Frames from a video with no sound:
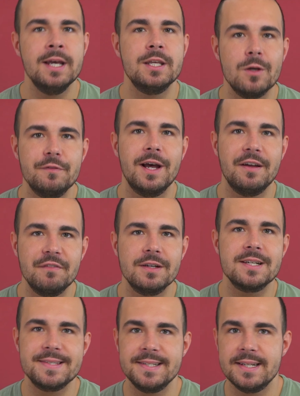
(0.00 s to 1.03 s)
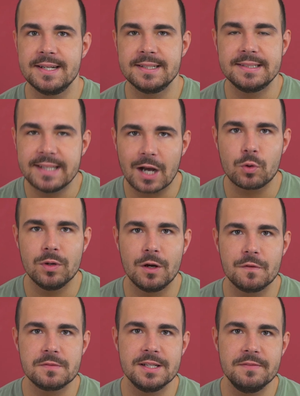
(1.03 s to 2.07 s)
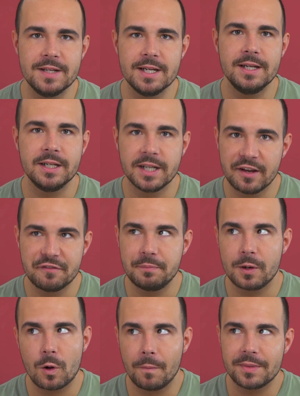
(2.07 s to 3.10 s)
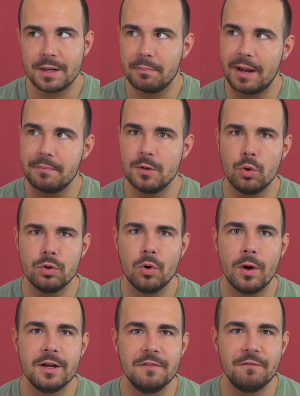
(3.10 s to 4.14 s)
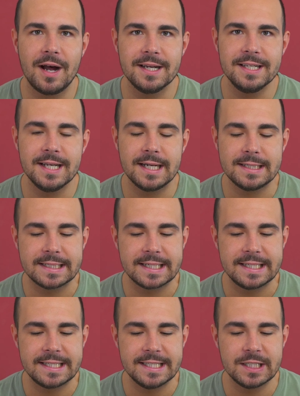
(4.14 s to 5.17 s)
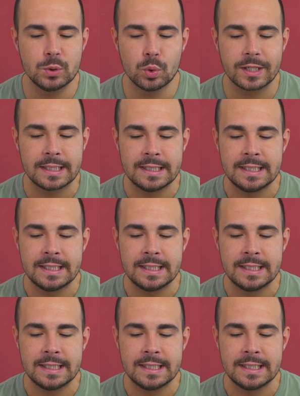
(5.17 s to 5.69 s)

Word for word: Ich hoffe einfach, dass sie da die Akkulaufzeit wieder in den Griff bekommen, denn beim Note 9 war die ja richtig gut.